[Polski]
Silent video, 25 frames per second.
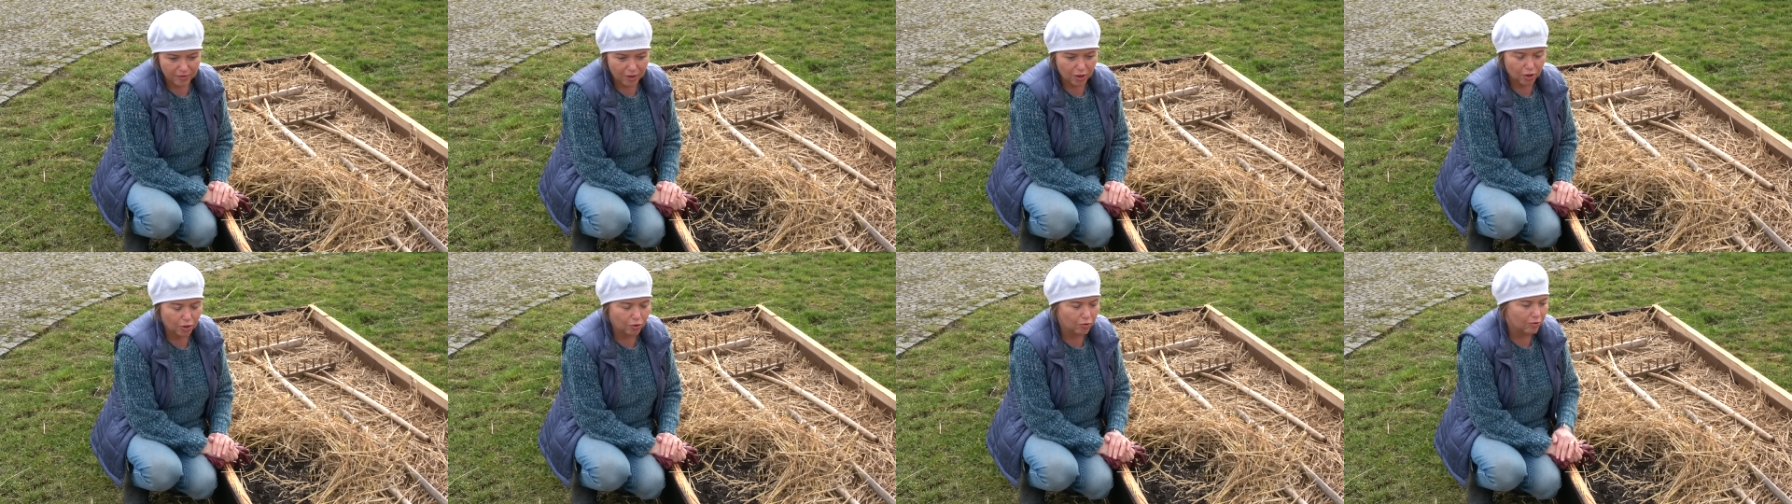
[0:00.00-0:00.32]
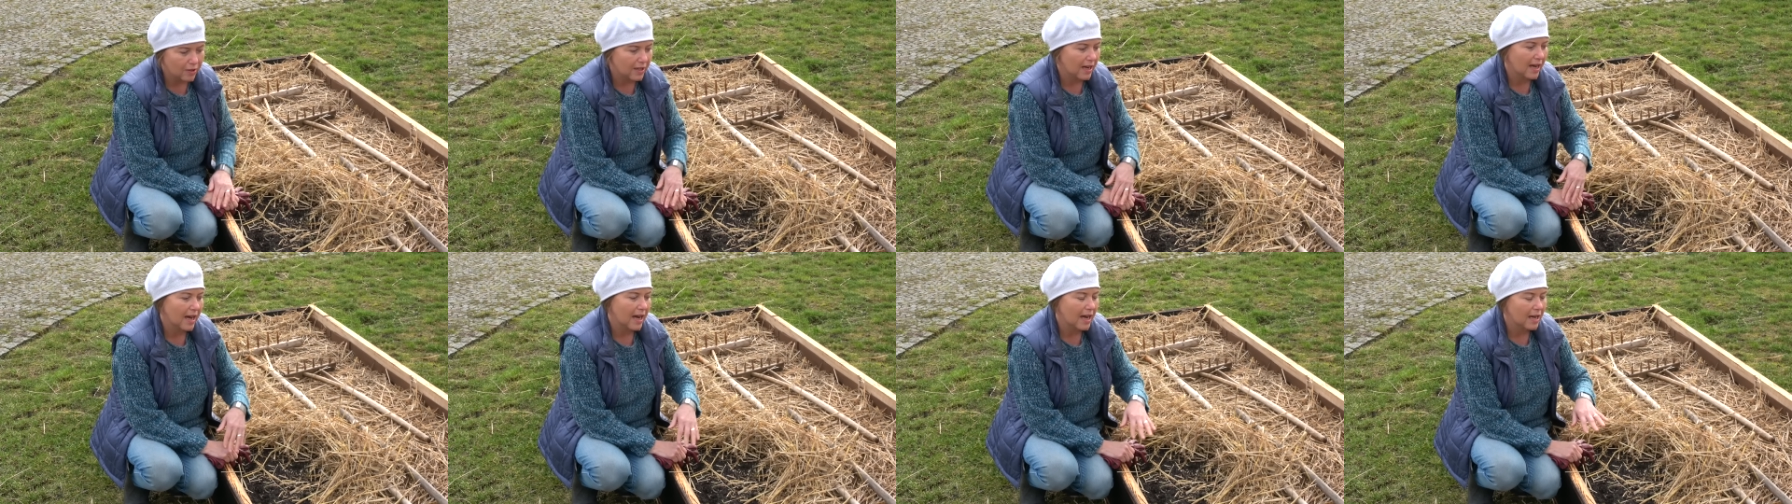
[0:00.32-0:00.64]

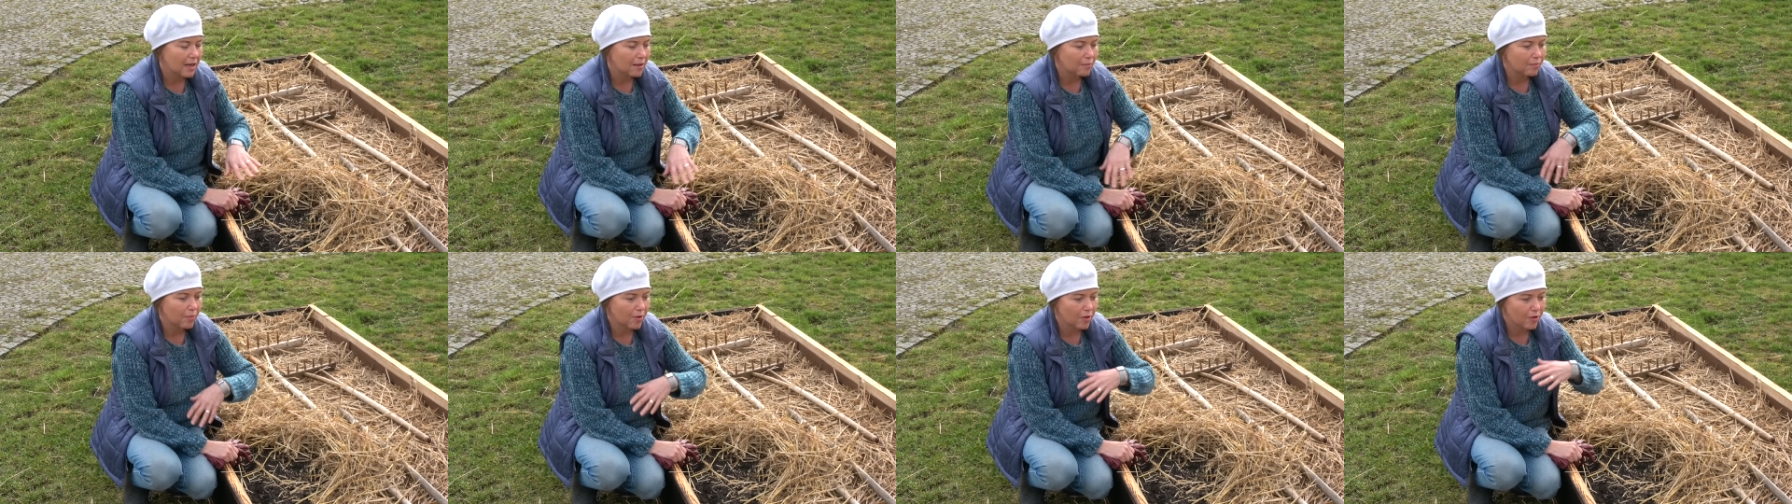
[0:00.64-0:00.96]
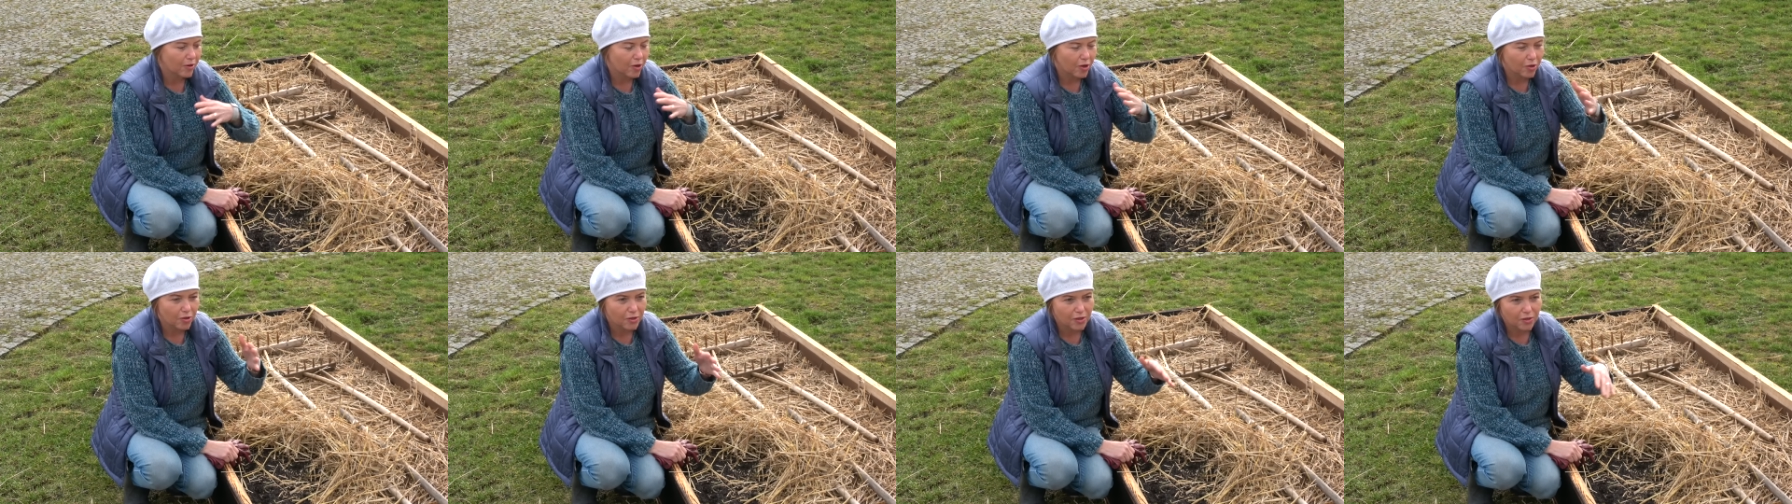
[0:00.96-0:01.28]
które albo
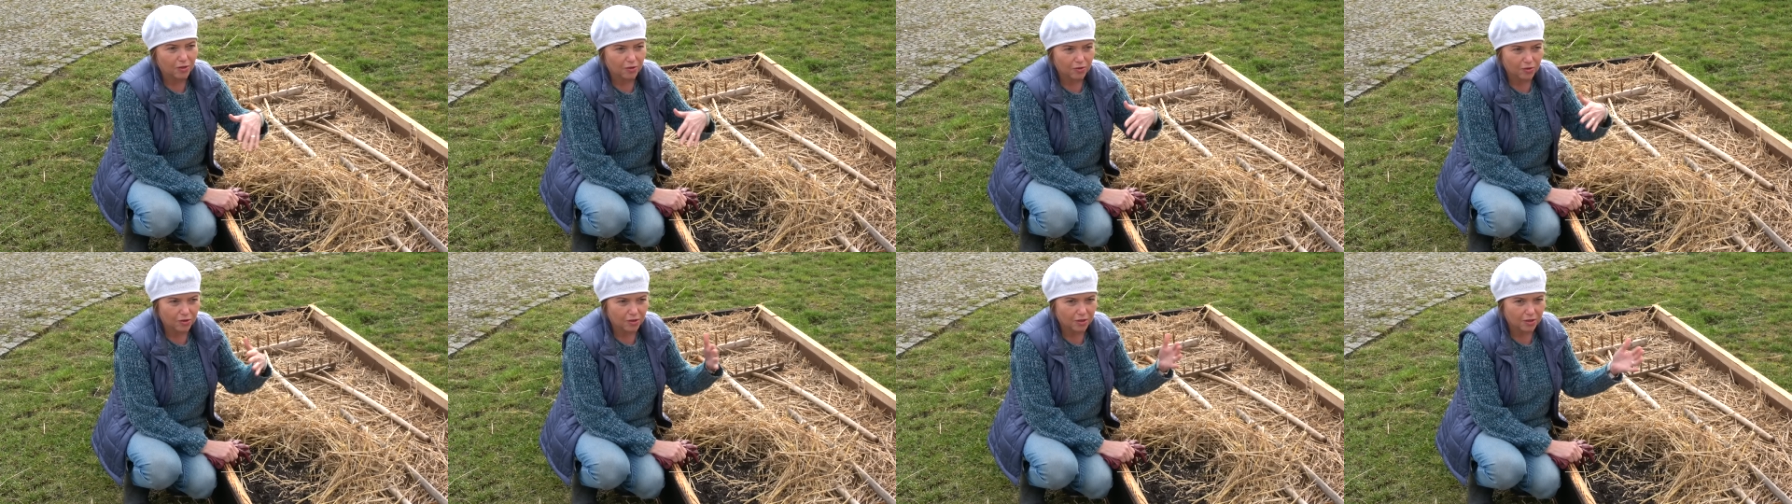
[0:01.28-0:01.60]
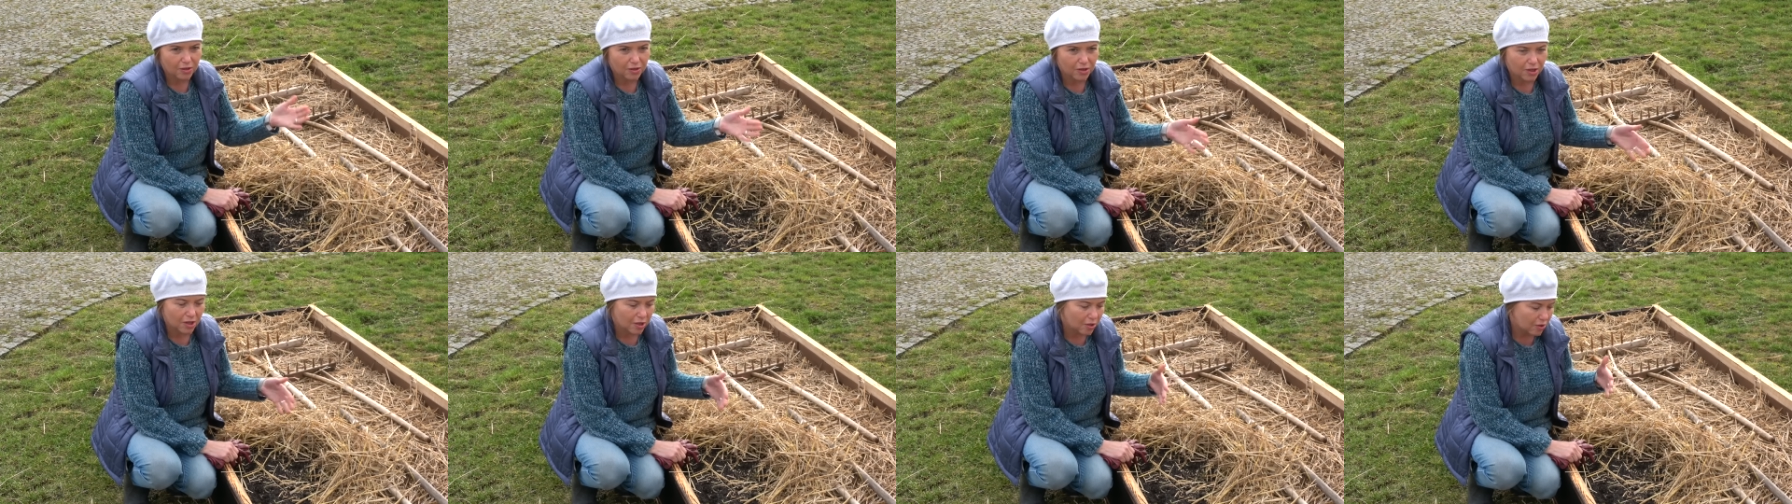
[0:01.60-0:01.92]
rosnąc
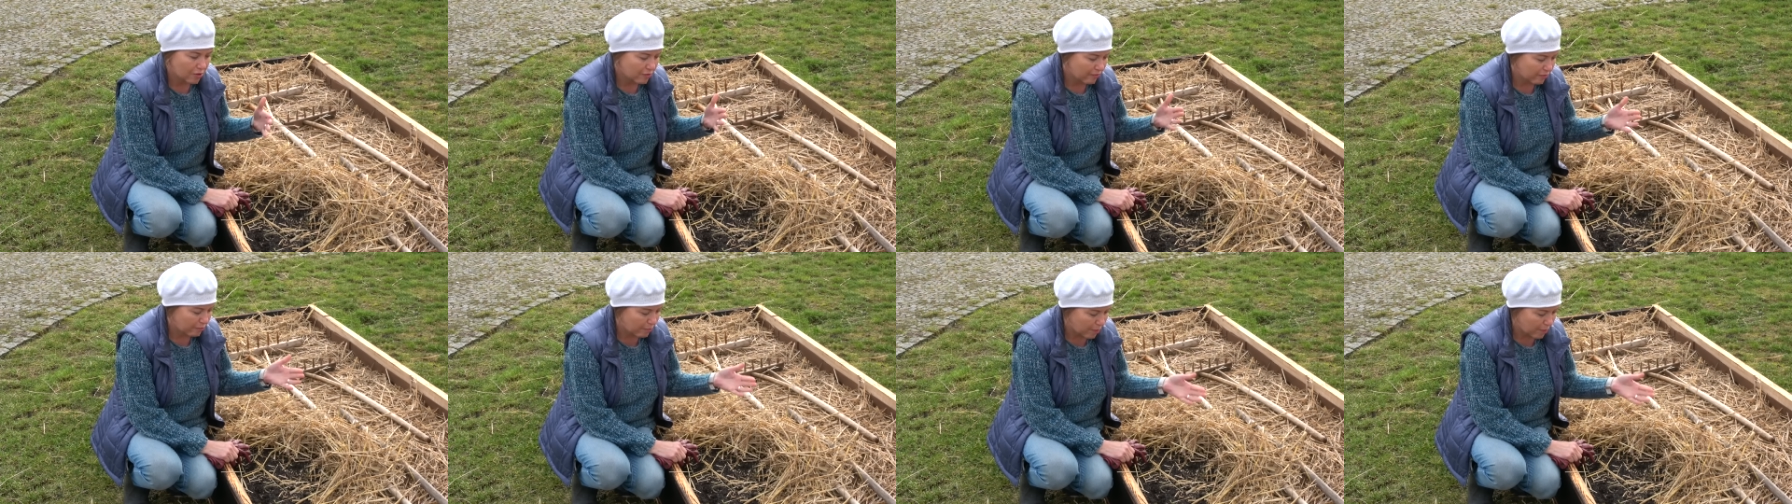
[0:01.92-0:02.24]
gdzieś w